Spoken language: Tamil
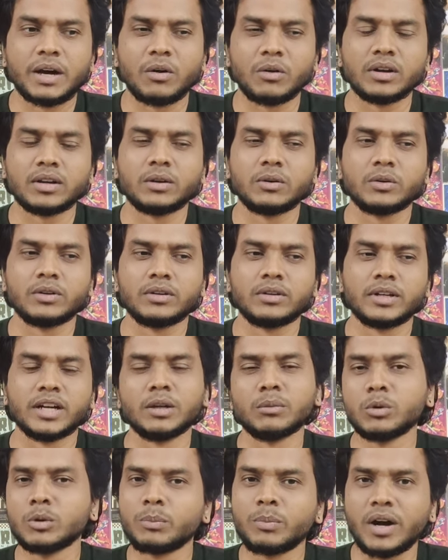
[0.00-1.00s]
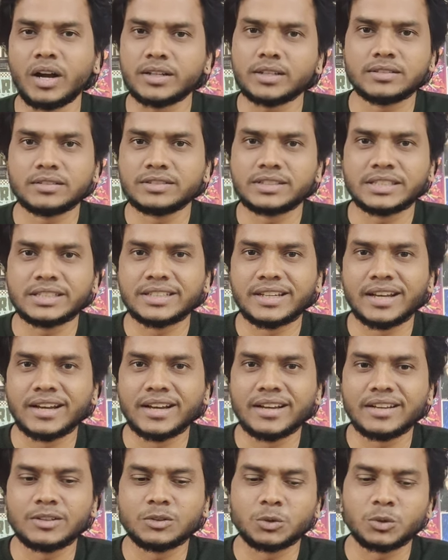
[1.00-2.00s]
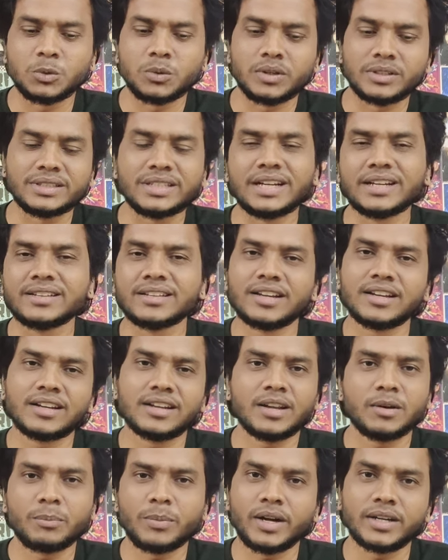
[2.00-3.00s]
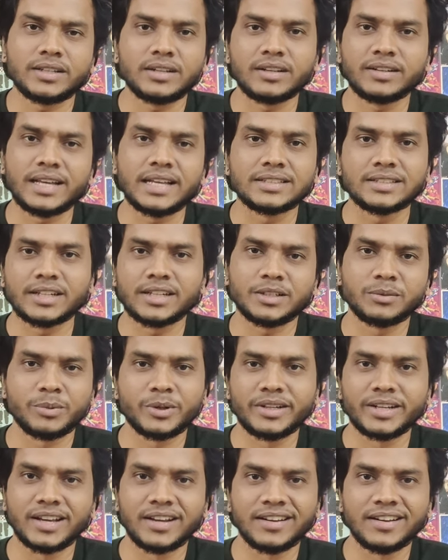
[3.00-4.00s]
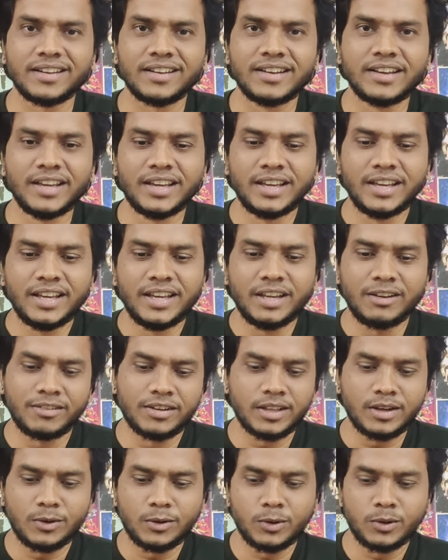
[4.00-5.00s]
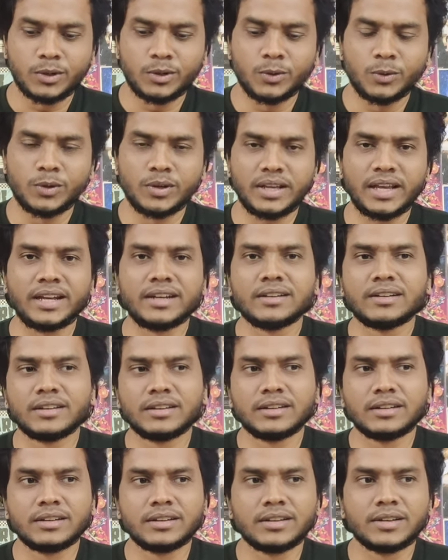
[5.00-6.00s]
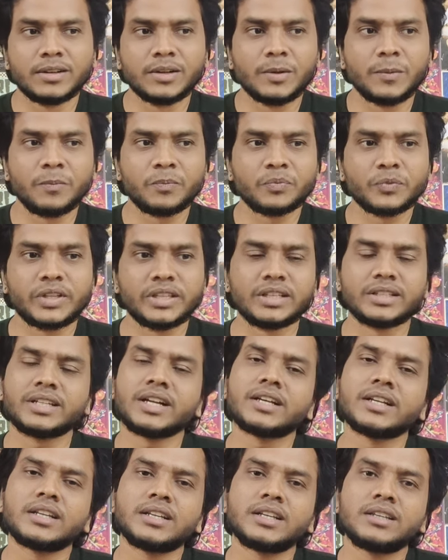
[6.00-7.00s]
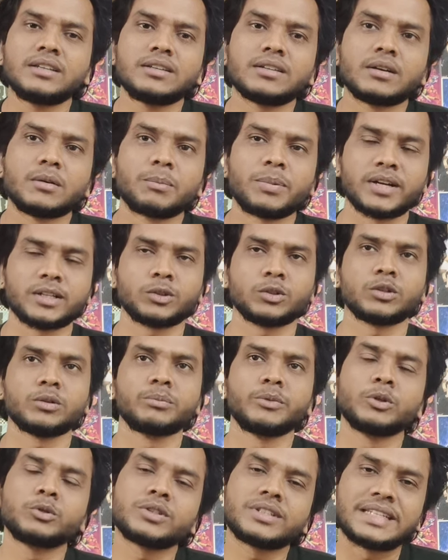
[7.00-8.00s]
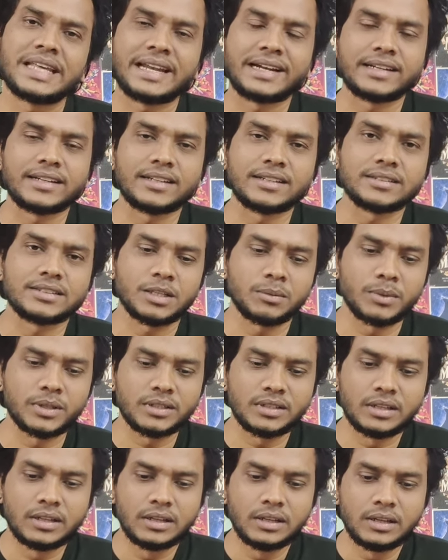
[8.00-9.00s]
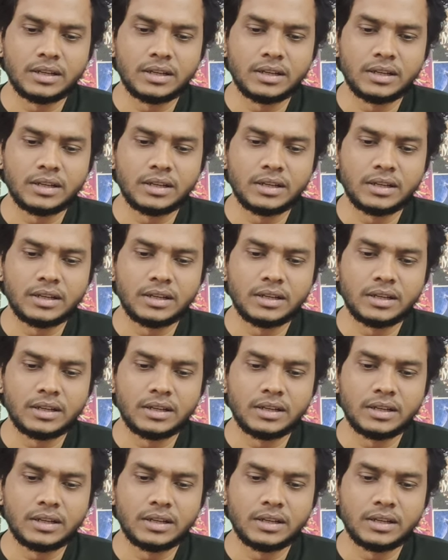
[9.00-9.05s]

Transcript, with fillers: அவங்களுக்கு ஒரு ரெண்டு மூணு பாட்டு வச்சுருக்காங்க ஸோ அந்த இடத்துல நல்லா பாட்டில் டான்ஸ் ஆடிட்டு போயிட்டாங்க இவ்வளோதான் அவங்களோட ரோல் அண்டு இதை தாண்டி படத்தோட மியூசிக் டைரக்டர் தமன்